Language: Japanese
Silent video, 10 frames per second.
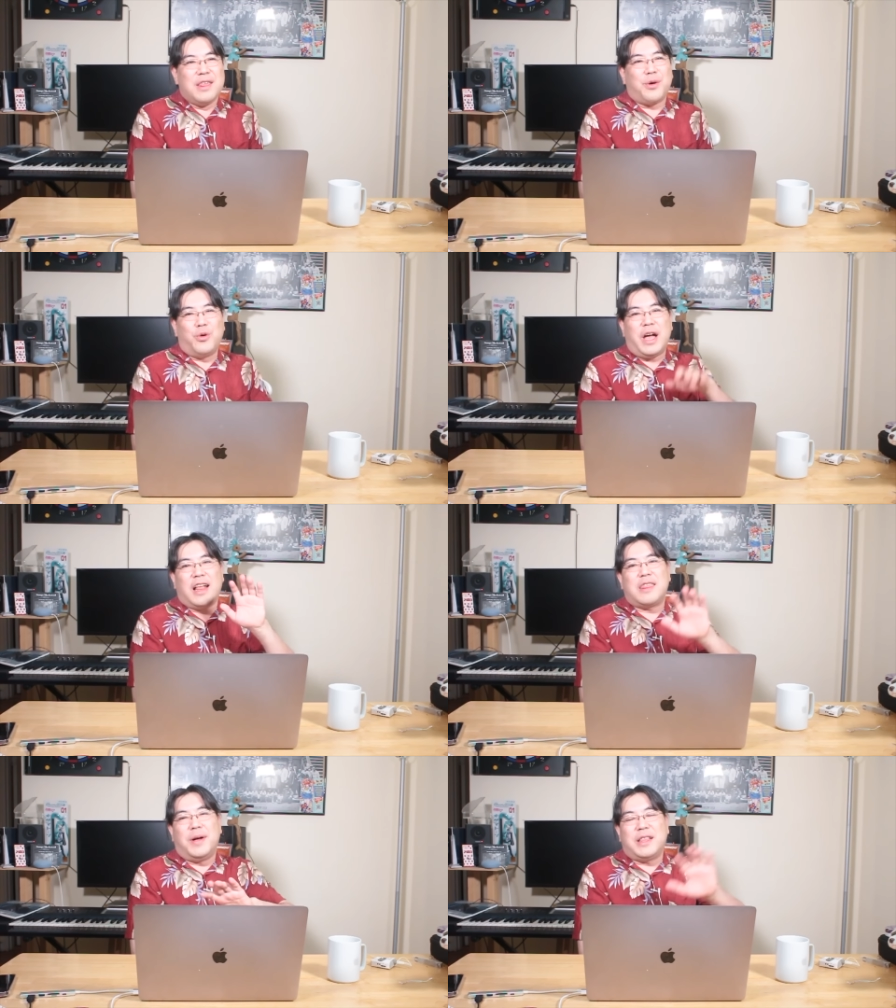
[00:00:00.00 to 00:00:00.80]
そこに
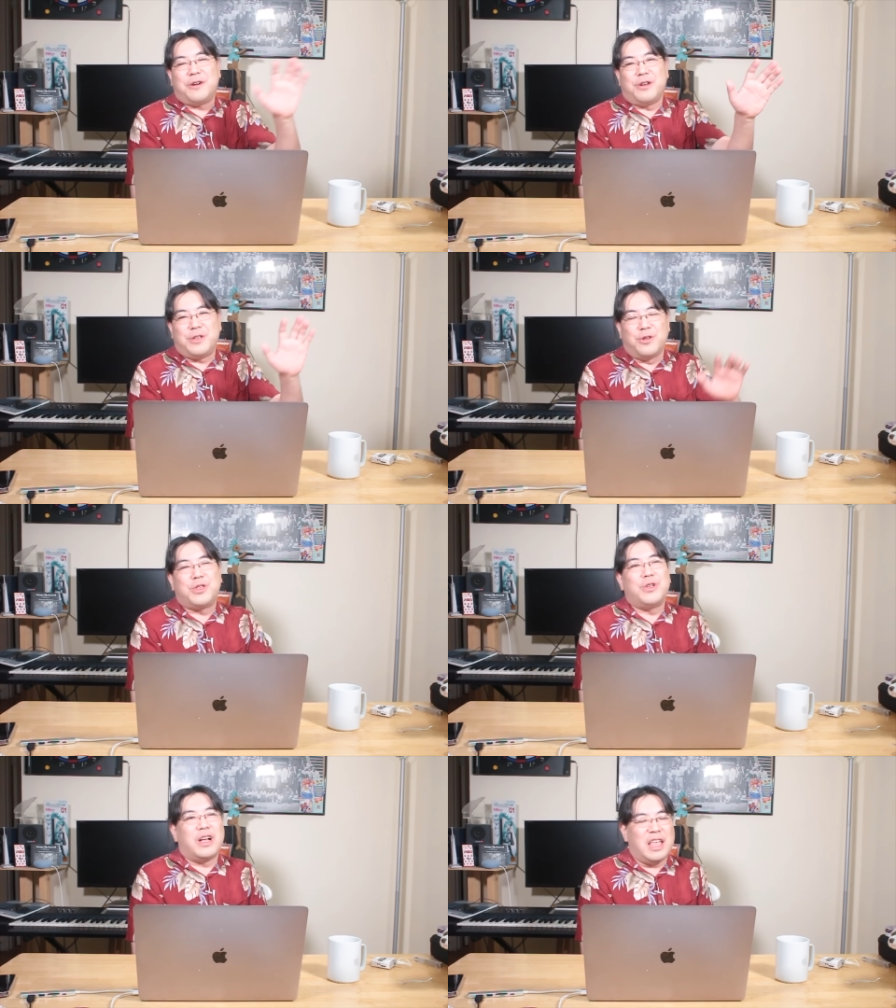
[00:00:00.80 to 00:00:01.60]
集まってくる人っ
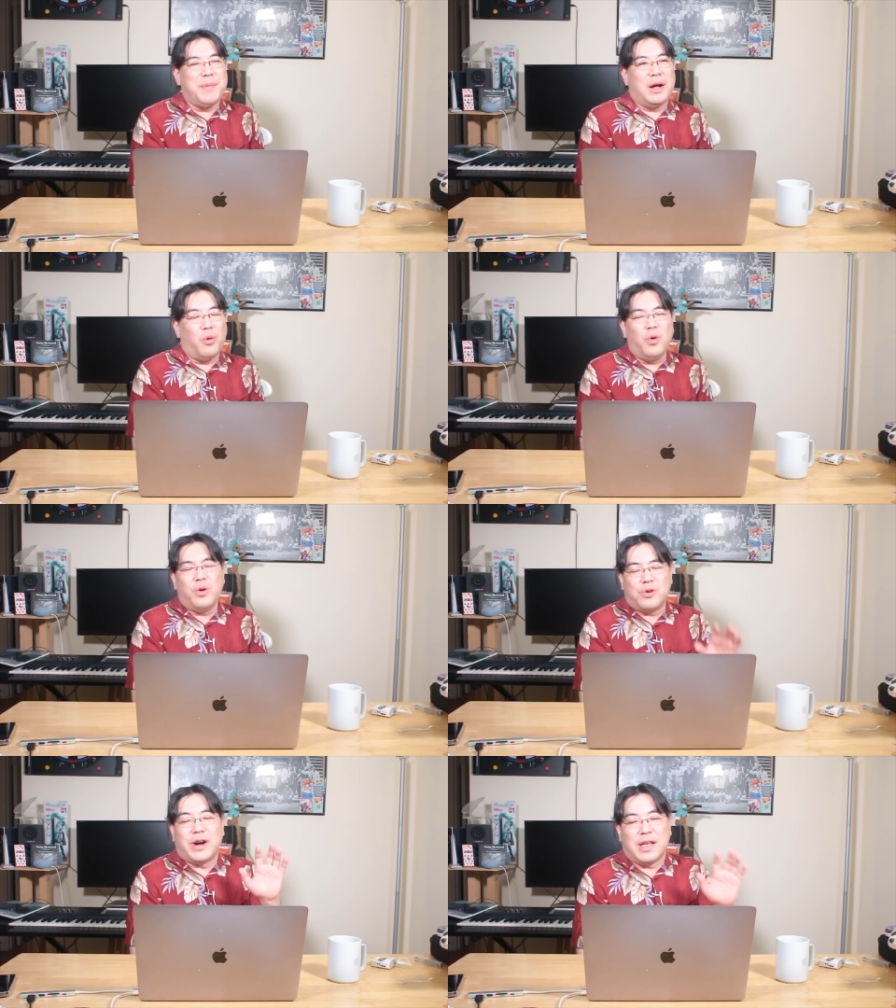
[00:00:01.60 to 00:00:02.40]
ていうのはね、まあ、多
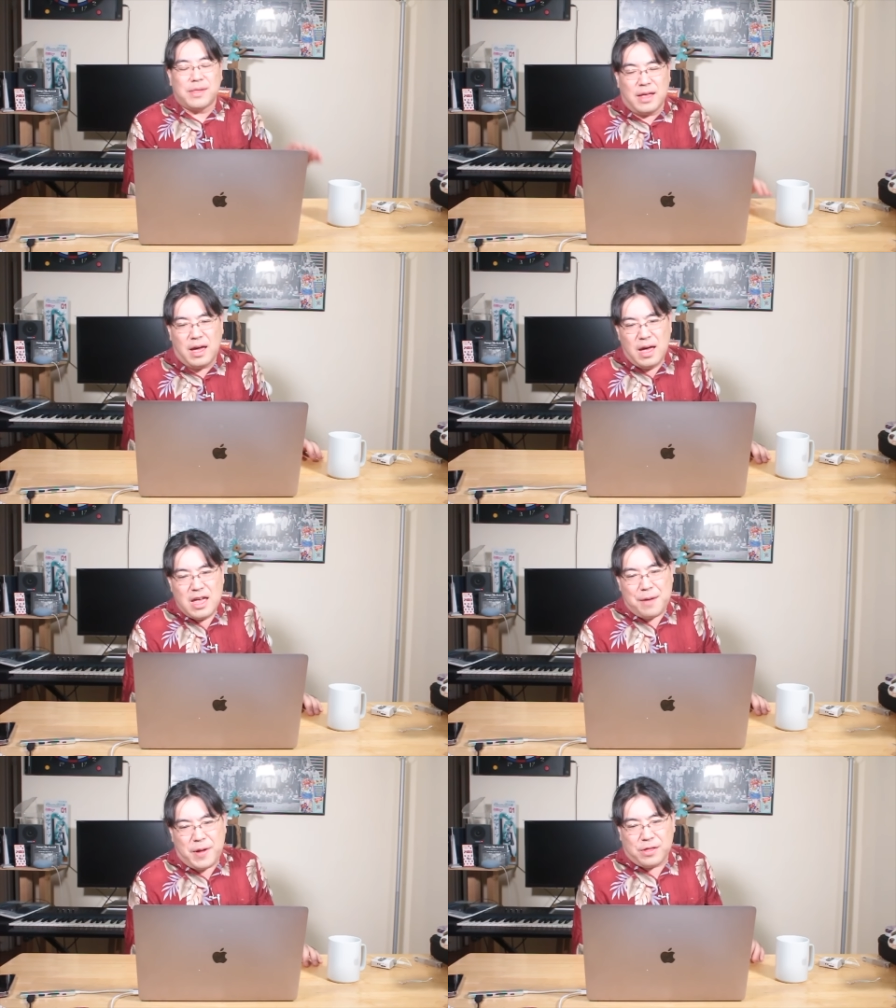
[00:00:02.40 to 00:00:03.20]
くはですね、
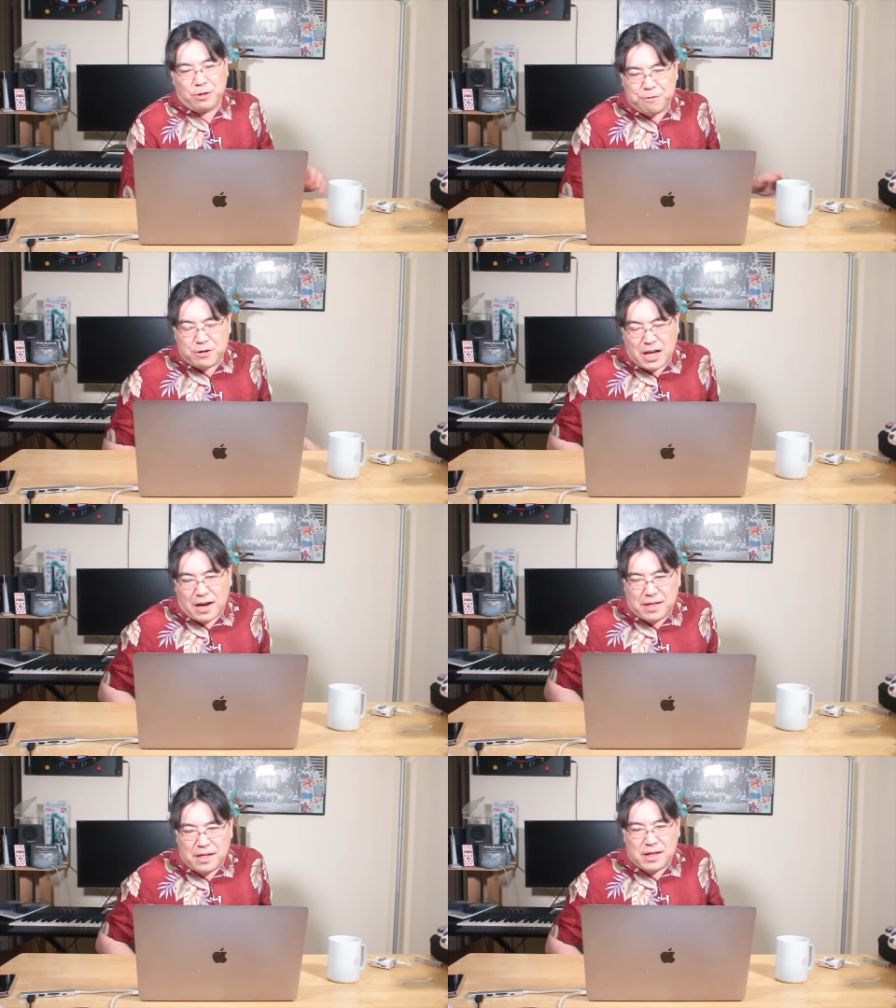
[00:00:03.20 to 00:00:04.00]
やっぱりその福
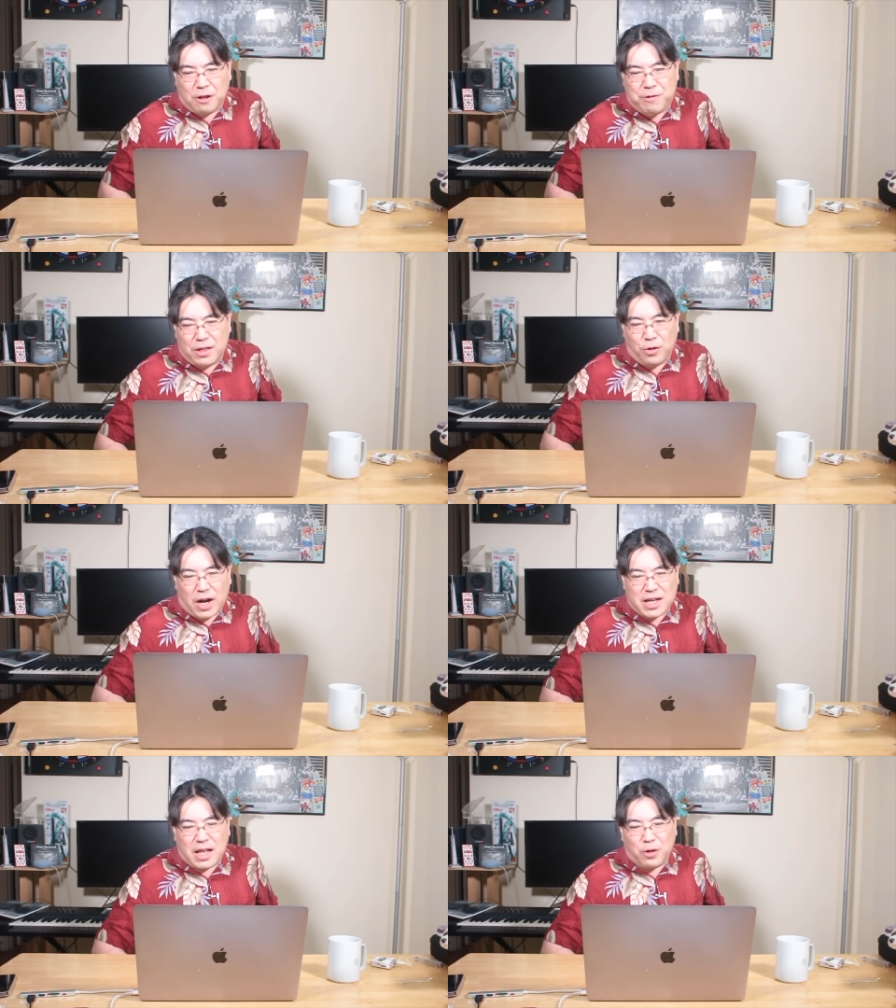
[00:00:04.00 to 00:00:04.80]
永先生のファンの
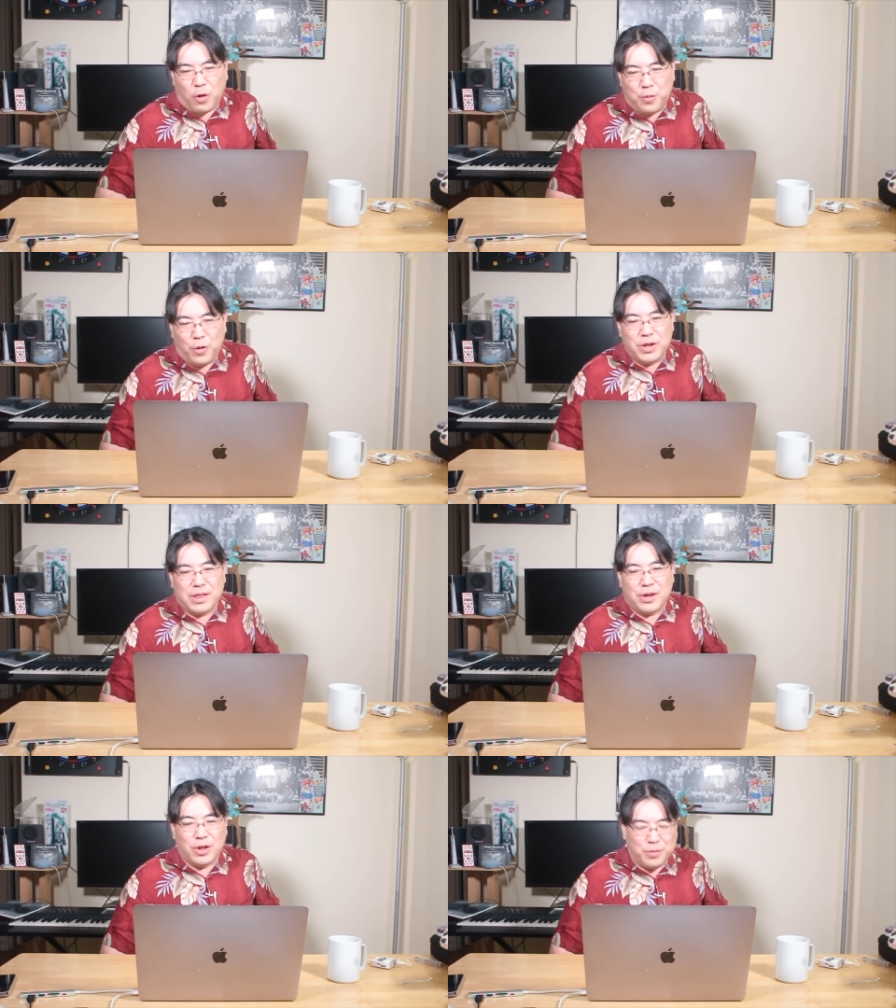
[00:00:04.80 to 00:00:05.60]
方だと思うんで
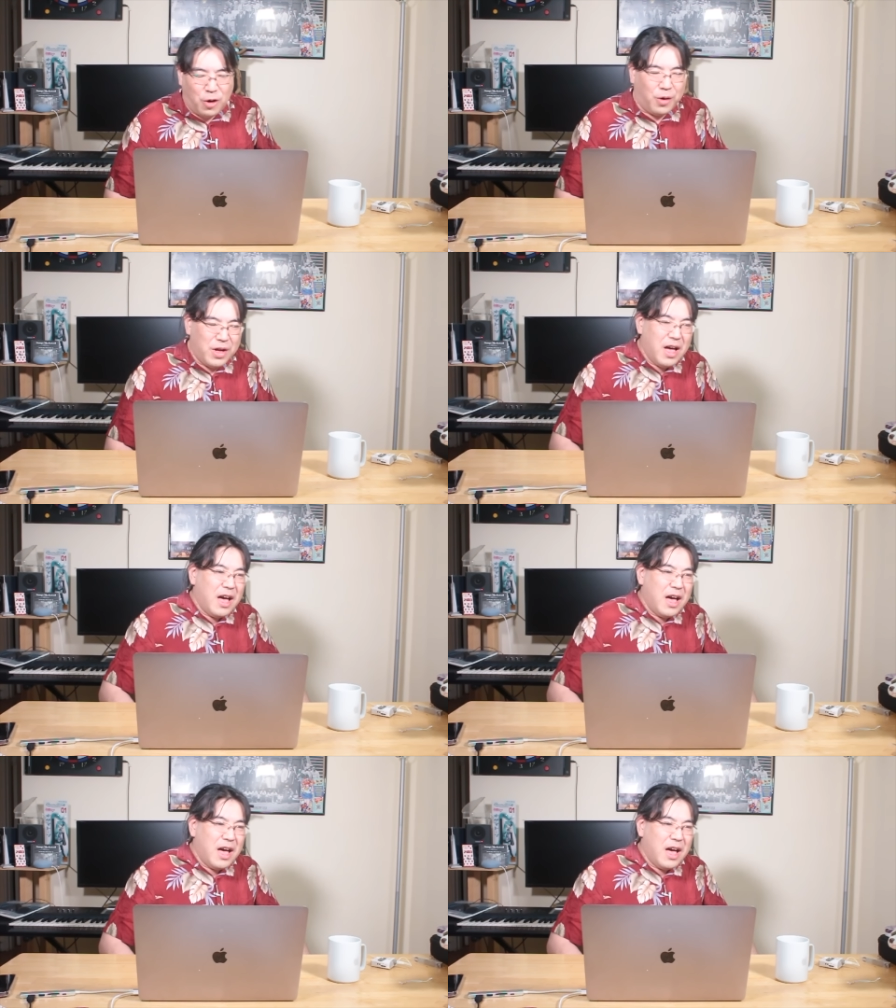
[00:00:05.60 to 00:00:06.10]
すけども、